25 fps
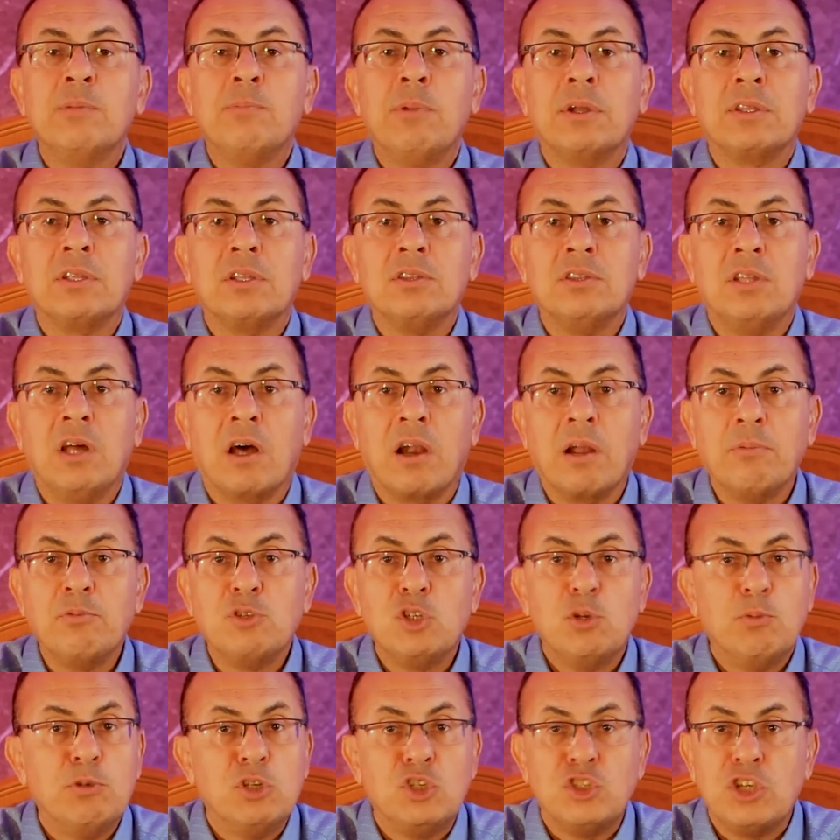ما
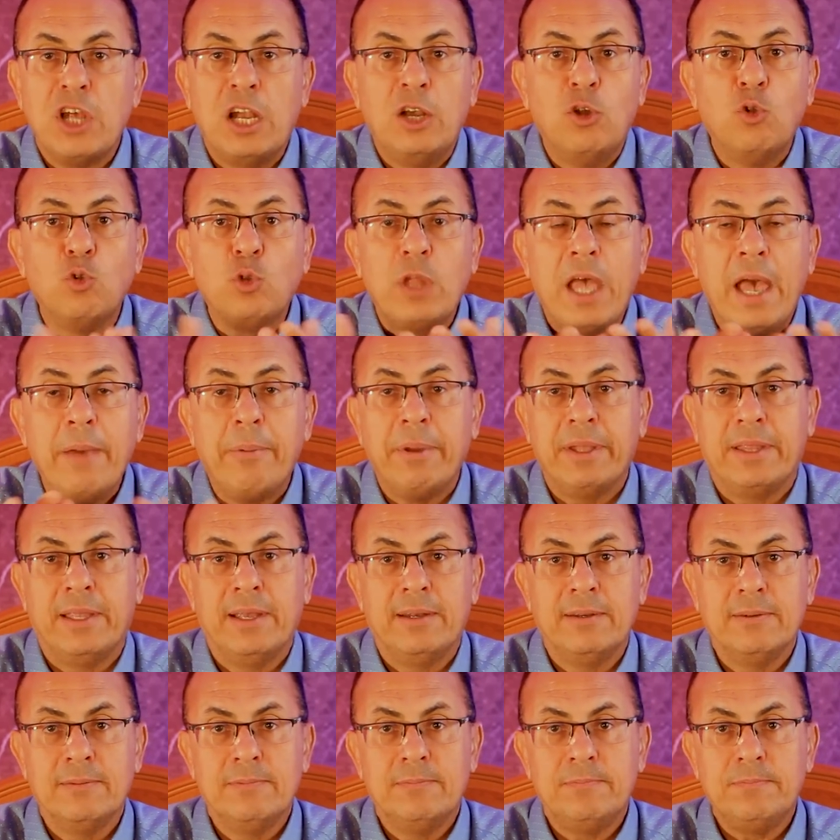تتضربش بالشلوت
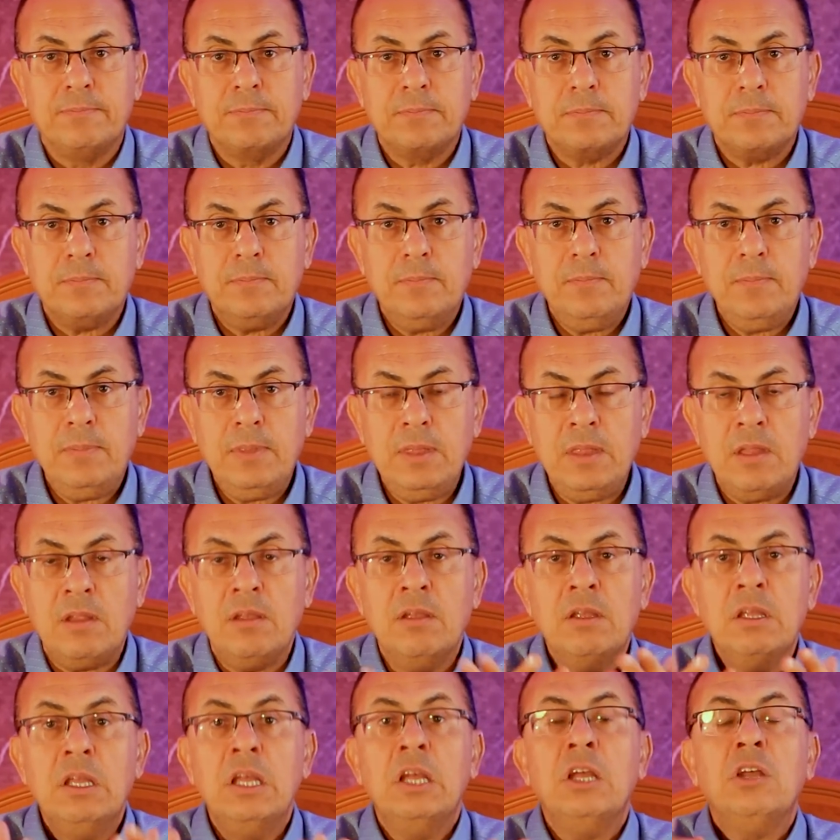ابدا
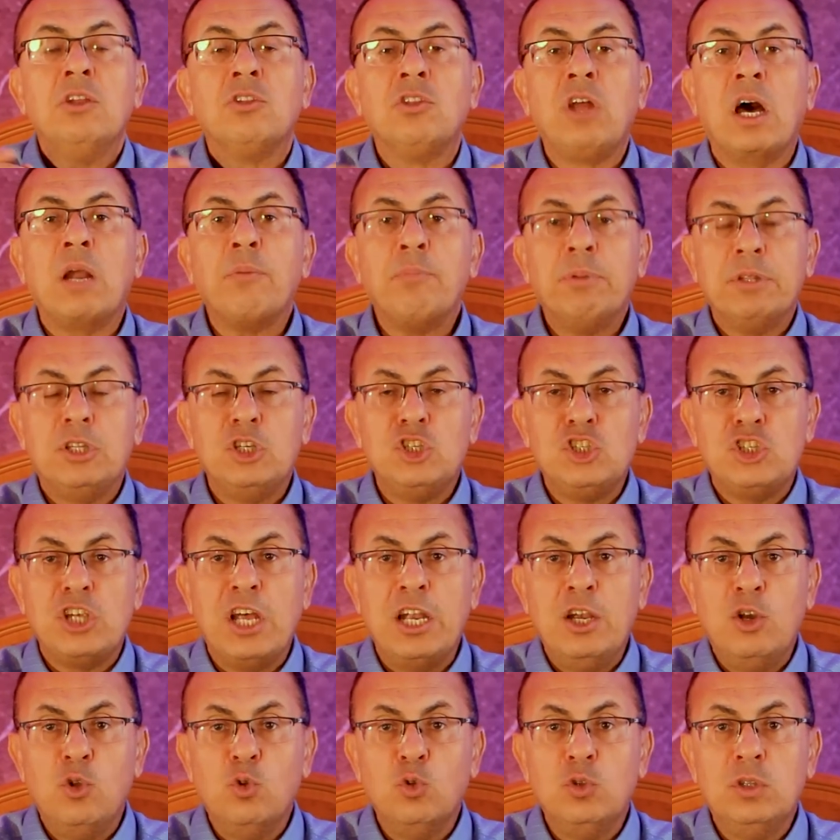ضربة
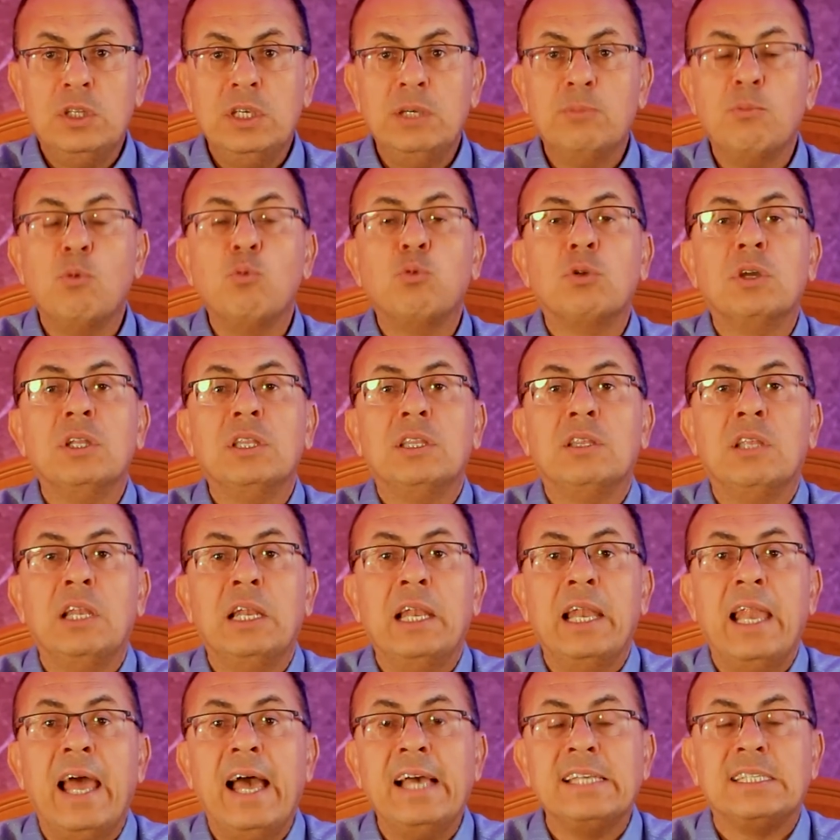الشلوت دي ممكن
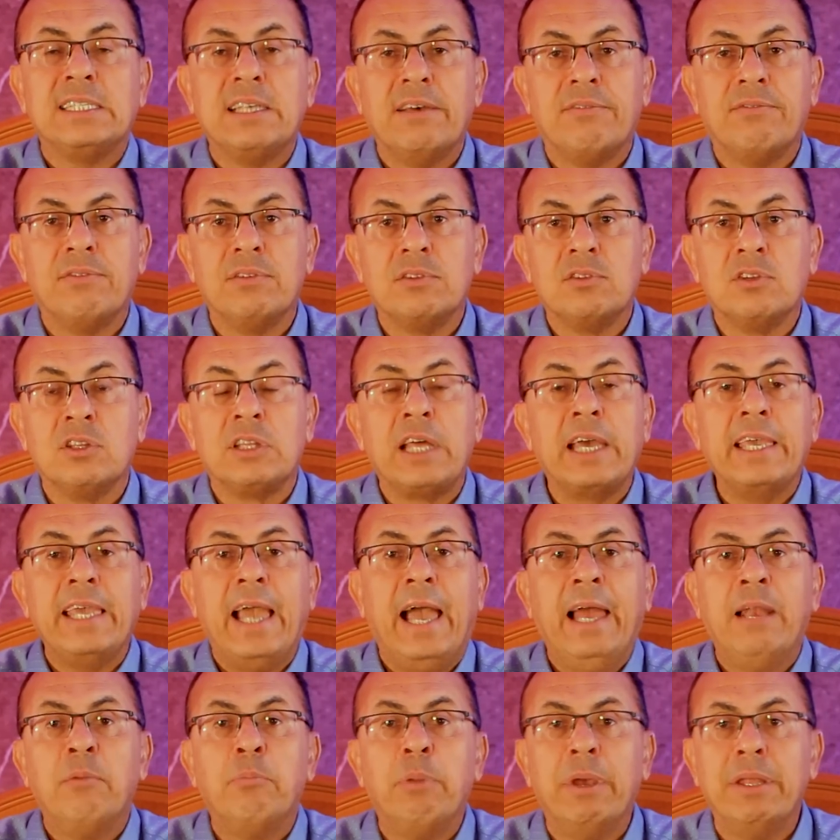للأسف
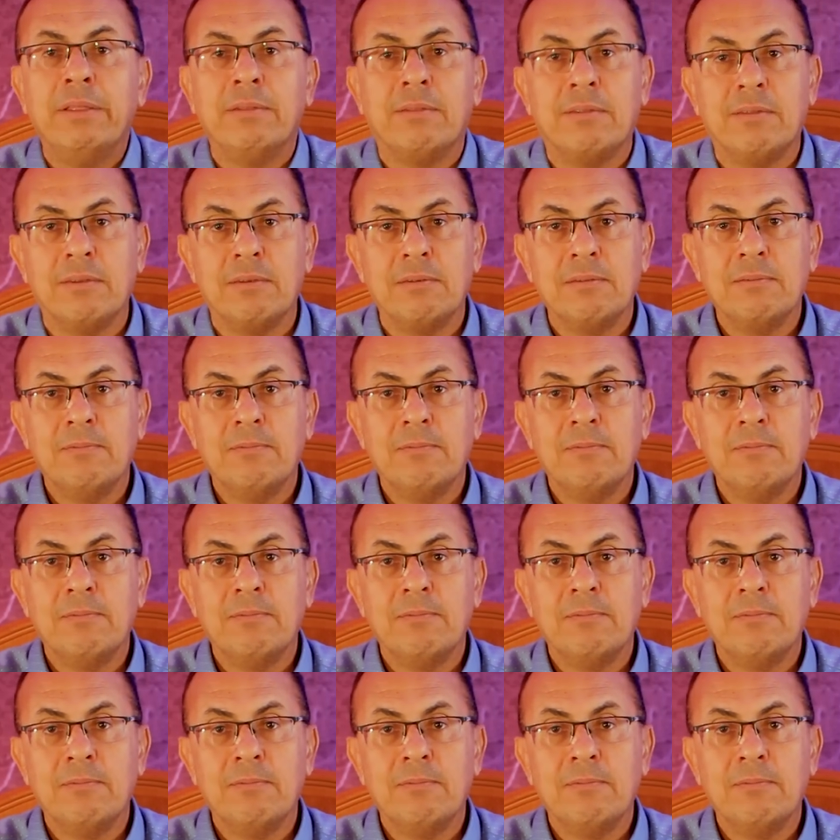تضيع البنت